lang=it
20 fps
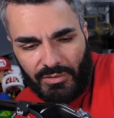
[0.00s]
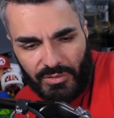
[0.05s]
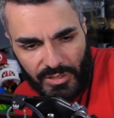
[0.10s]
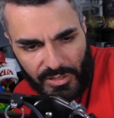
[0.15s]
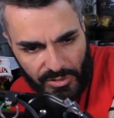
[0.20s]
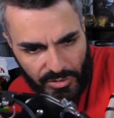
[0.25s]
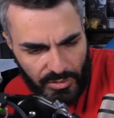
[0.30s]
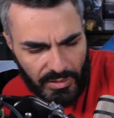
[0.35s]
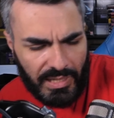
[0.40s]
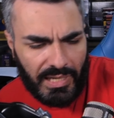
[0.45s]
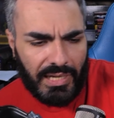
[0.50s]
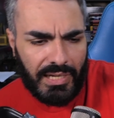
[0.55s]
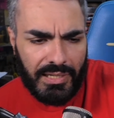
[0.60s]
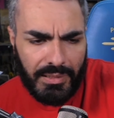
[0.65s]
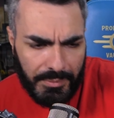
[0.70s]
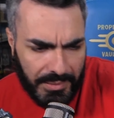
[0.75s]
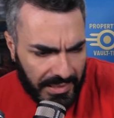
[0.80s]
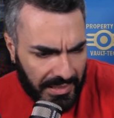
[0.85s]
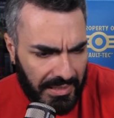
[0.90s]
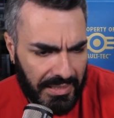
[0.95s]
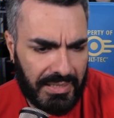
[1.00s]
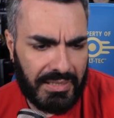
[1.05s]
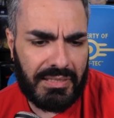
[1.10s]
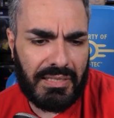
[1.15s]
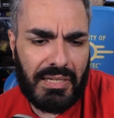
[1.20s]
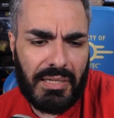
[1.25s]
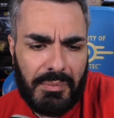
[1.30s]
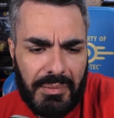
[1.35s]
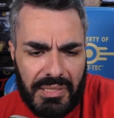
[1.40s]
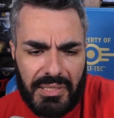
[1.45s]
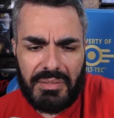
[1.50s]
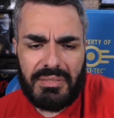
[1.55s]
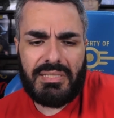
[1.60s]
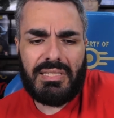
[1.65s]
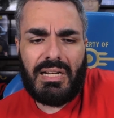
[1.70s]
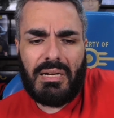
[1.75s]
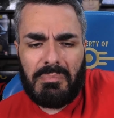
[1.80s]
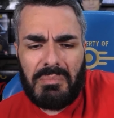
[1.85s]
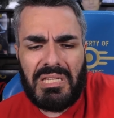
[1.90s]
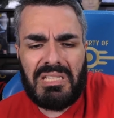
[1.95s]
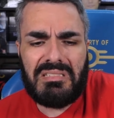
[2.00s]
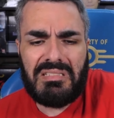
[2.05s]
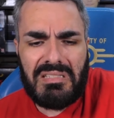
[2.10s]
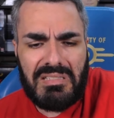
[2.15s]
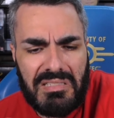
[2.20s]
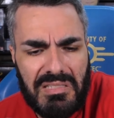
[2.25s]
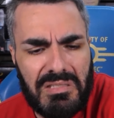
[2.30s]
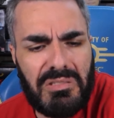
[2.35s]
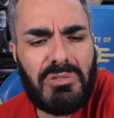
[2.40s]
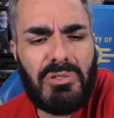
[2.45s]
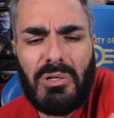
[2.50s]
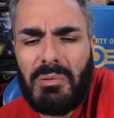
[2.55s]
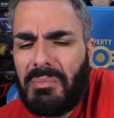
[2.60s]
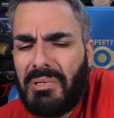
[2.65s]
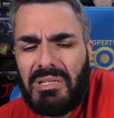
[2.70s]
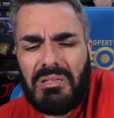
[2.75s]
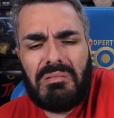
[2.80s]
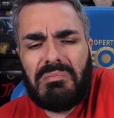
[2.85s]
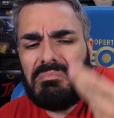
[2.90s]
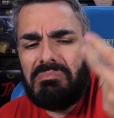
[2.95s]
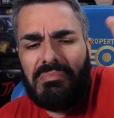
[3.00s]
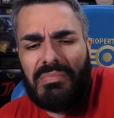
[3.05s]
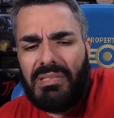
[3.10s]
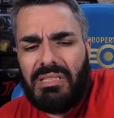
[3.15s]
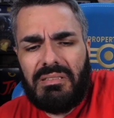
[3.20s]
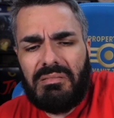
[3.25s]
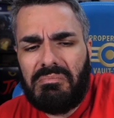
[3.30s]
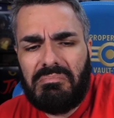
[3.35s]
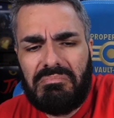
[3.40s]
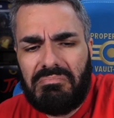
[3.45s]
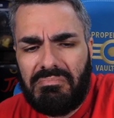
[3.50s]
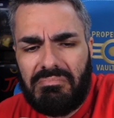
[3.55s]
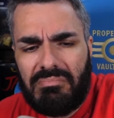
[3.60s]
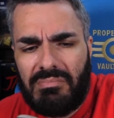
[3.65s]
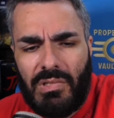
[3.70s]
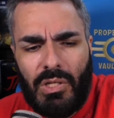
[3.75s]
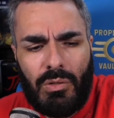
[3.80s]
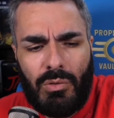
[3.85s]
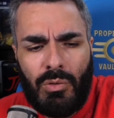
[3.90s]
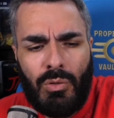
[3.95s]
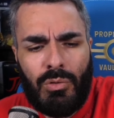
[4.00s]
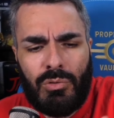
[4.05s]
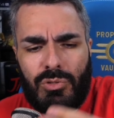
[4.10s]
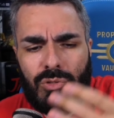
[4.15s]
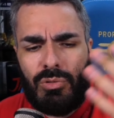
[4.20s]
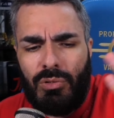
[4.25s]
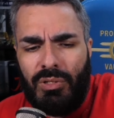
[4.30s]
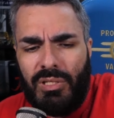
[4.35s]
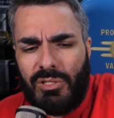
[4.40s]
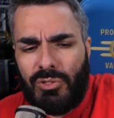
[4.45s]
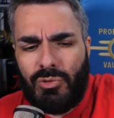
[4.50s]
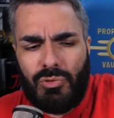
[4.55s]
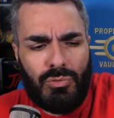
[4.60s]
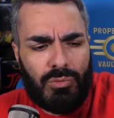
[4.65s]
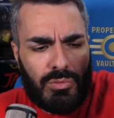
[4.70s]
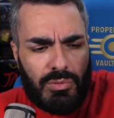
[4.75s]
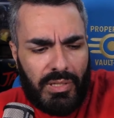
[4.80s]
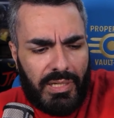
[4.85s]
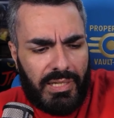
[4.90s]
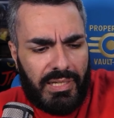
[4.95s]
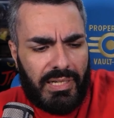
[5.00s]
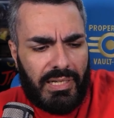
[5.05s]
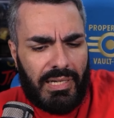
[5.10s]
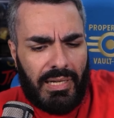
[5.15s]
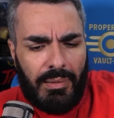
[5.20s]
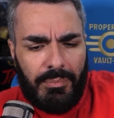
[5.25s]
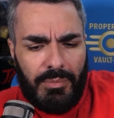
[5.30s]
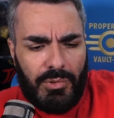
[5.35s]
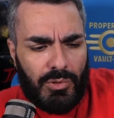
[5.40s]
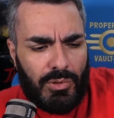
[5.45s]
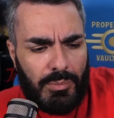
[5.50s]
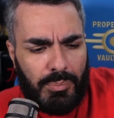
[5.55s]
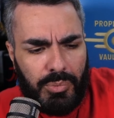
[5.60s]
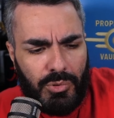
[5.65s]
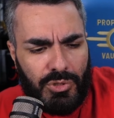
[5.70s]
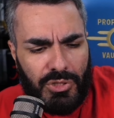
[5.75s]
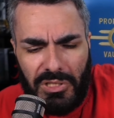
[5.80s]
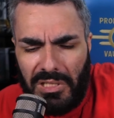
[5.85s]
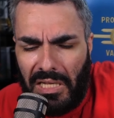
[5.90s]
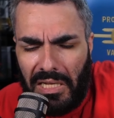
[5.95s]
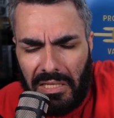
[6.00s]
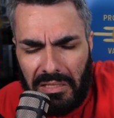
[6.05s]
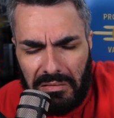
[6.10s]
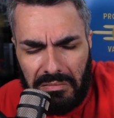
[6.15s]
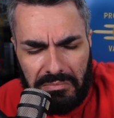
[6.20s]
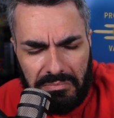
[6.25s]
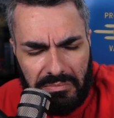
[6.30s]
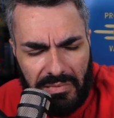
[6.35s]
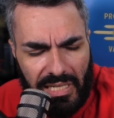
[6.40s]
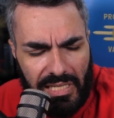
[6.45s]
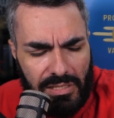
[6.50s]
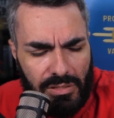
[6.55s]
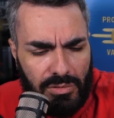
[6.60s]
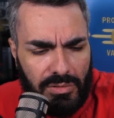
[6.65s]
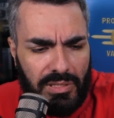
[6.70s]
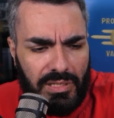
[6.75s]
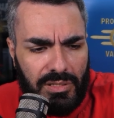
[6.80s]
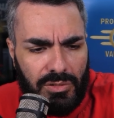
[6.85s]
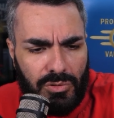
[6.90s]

condizionare, per carità, perché questa è la mia sensazione, ma io, non sono nessuno, eh, nell'ambito del pugilato, un cazzo di